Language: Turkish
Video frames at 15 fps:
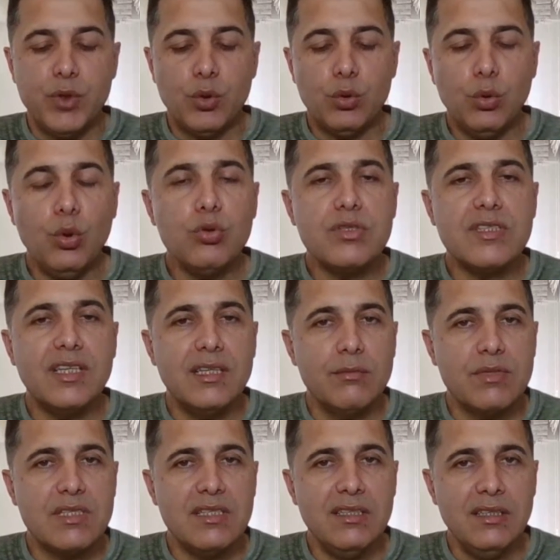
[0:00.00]
lot
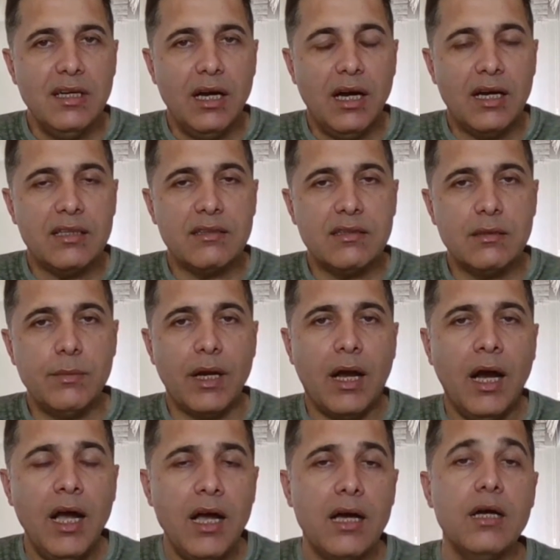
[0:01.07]
sayımızı arttırmak.
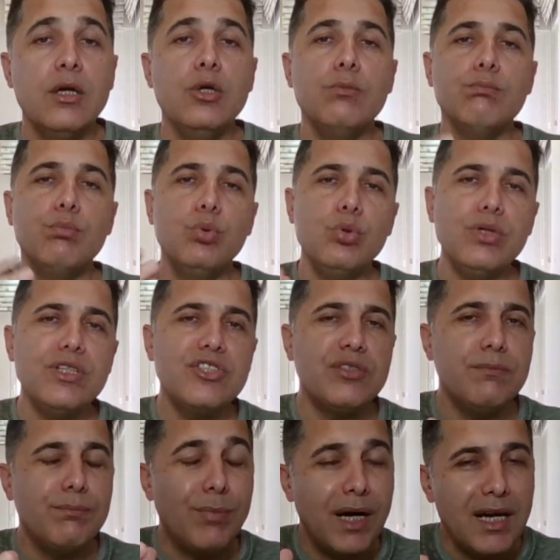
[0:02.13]
Ha bunun
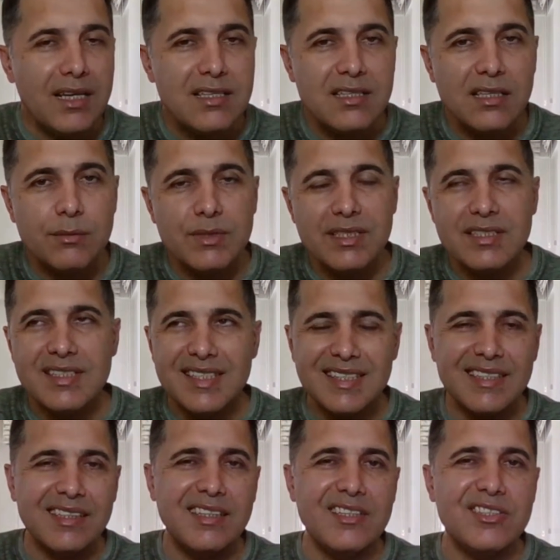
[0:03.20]
için bazılarımızın
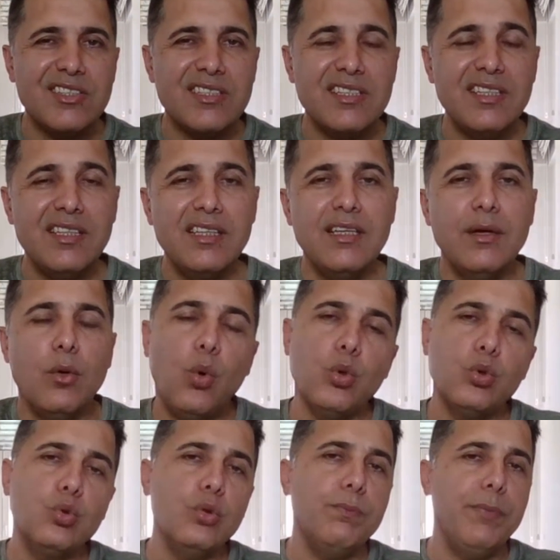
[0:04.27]
stratejisi
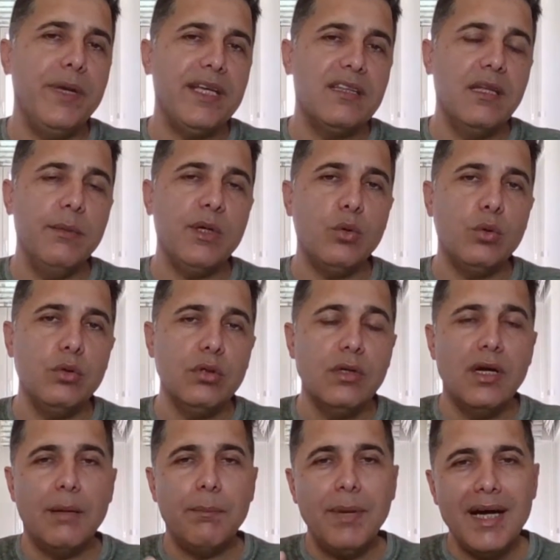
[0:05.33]
oturup beklemek olur.
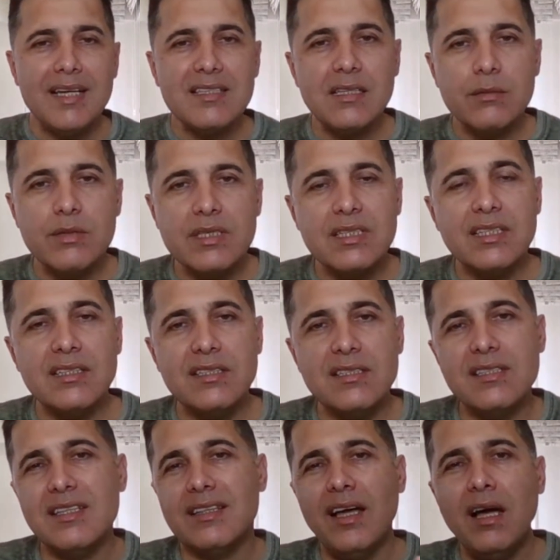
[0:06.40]
Bazılarımızın
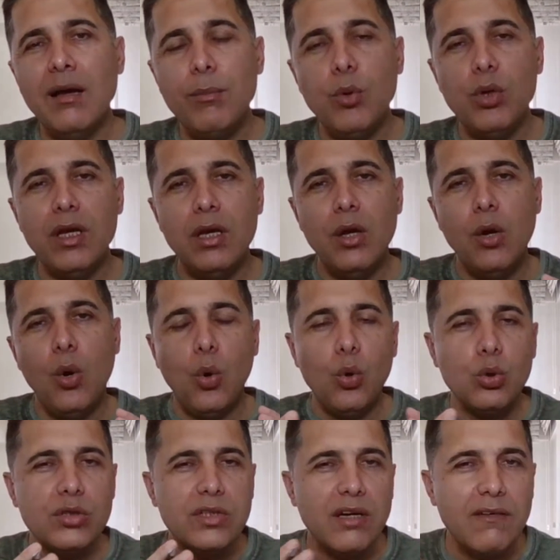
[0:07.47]
stratejisi de daha böyle
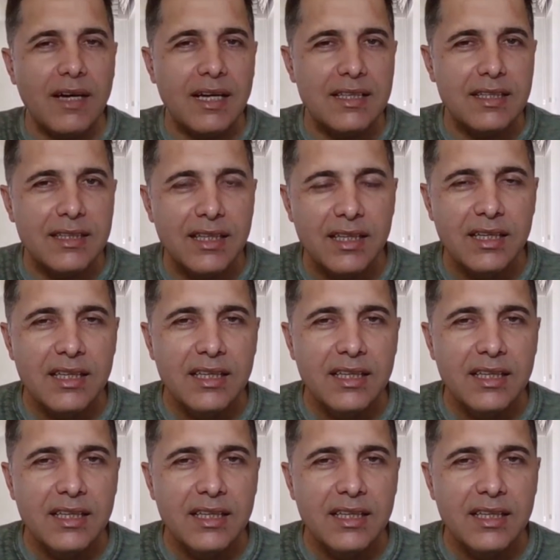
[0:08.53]
orta vadede